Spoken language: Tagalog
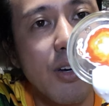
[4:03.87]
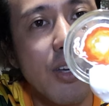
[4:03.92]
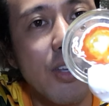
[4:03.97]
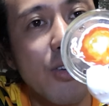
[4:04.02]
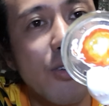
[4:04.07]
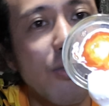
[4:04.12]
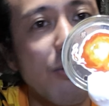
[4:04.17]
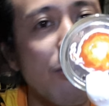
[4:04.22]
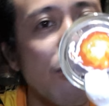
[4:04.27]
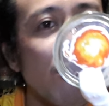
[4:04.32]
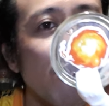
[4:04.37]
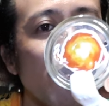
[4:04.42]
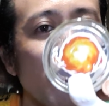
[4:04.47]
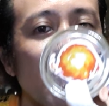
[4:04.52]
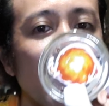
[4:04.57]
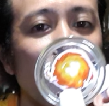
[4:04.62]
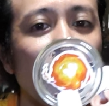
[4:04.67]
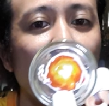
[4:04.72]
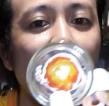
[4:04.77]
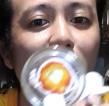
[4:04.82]
yung
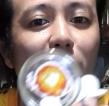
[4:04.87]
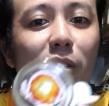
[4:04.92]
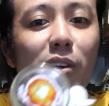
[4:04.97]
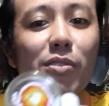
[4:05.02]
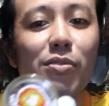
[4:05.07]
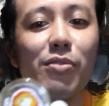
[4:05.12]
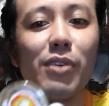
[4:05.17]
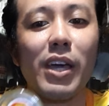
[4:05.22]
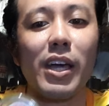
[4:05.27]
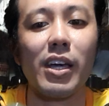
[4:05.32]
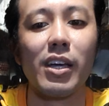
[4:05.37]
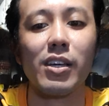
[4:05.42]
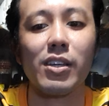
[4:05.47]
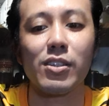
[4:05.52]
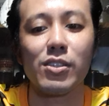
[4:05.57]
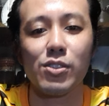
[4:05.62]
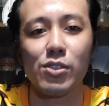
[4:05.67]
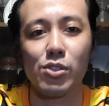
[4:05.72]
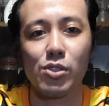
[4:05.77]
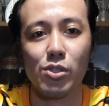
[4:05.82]
fire effect.
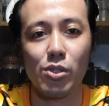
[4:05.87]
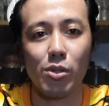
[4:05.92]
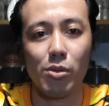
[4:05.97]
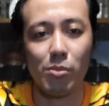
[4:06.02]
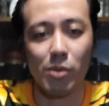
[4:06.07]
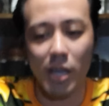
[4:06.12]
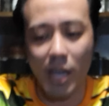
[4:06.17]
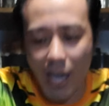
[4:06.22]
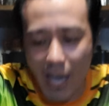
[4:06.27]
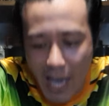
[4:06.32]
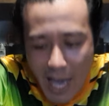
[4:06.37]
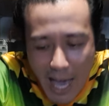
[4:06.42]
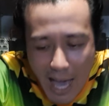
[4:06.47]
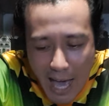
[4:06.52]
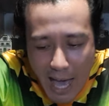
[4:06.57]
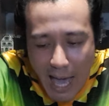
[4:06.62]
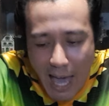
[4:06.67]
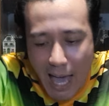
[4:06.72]
So, ah!